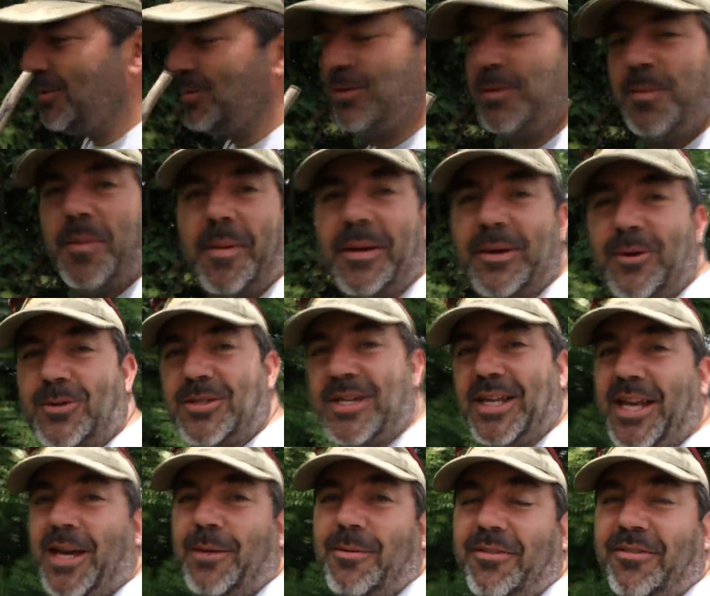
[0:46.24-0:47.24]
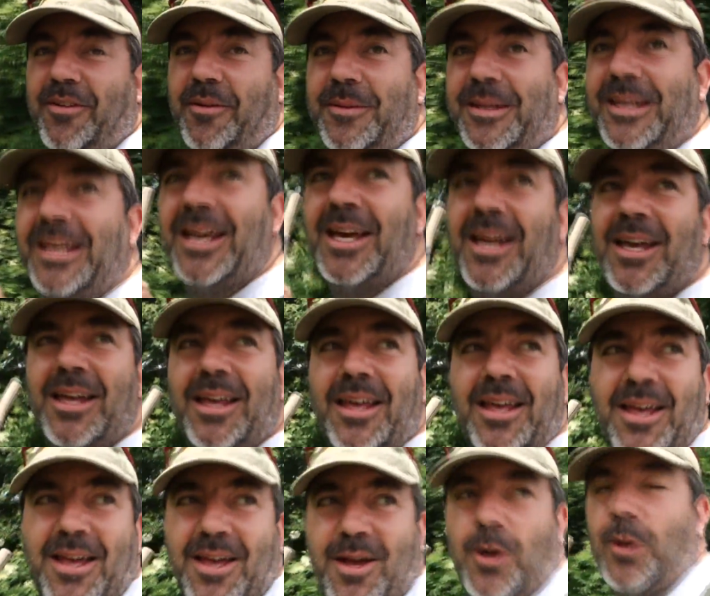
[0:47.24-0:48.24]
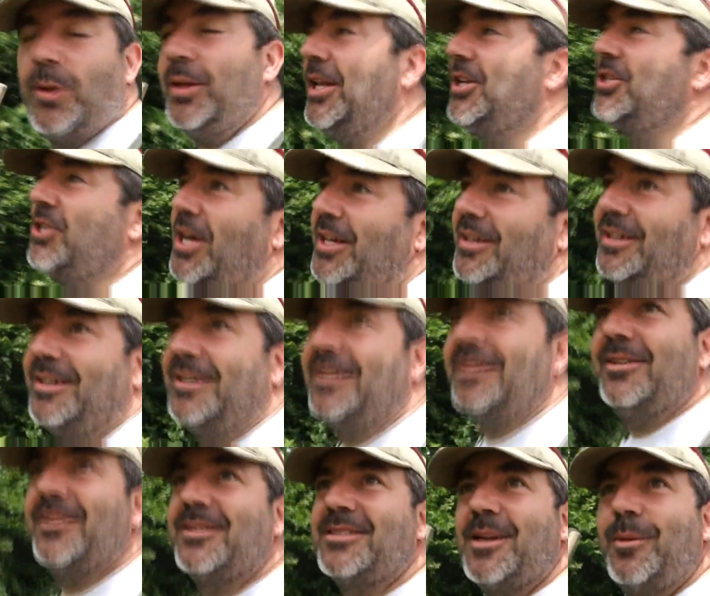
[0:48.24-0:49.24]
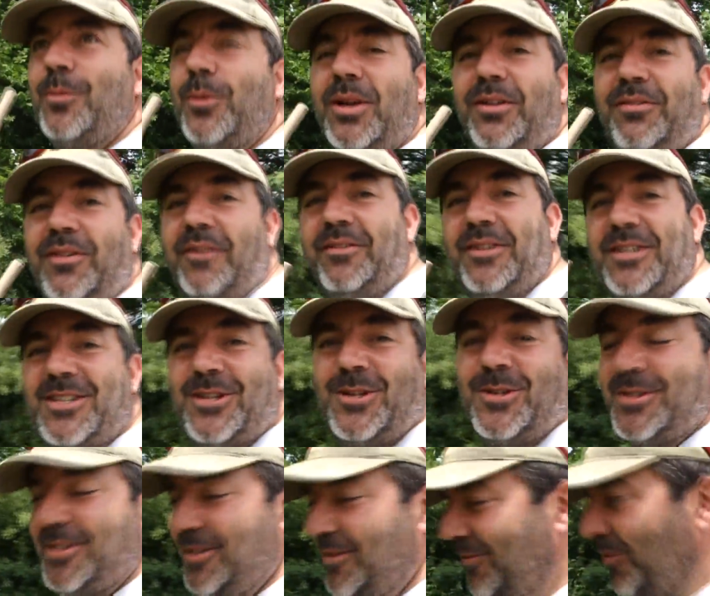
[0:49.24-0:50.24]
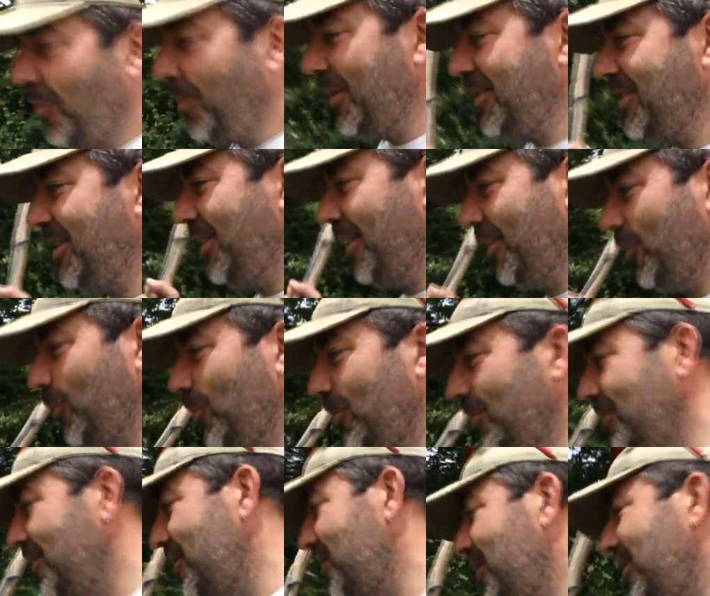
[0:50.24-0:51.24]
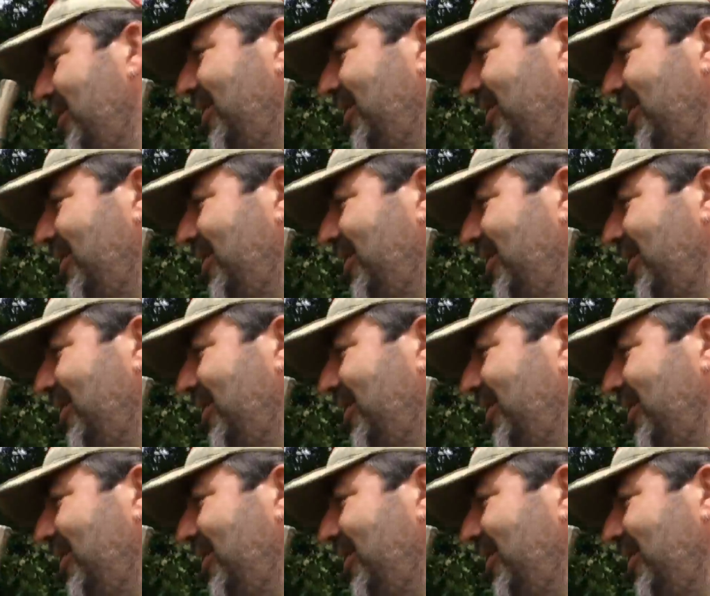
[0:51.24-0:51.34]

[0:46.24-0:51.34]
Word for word: suis pas mal consacré à ma famille on a le jardin, c'est un peu l'effervescence, faut passer la tondeuse,